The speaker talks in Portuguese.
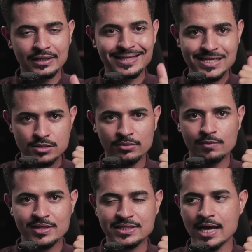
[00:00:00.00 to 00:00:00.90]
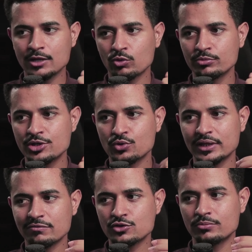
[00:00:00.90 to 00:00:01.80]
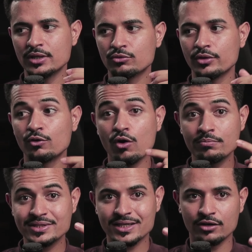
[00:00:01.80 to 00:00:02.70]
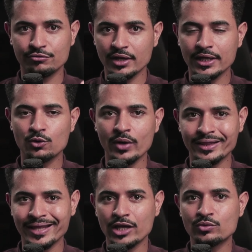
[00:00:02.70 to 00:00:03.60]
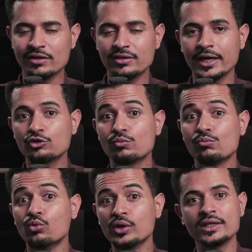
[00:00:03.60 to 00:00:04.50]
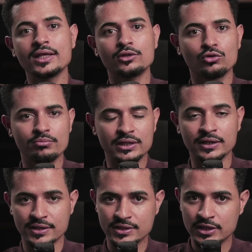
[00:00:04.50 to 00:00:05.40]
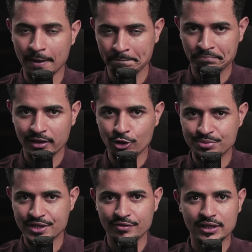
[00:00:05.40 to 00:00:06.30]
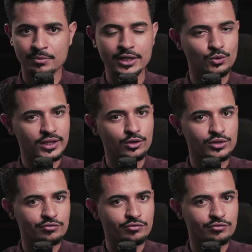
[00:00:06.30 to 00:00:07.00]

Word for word: Na semana passada, quando o Bitcoin estava subindo, eu observei que o Ethereum estava ganhando muita dominância e observei também que o Ethereum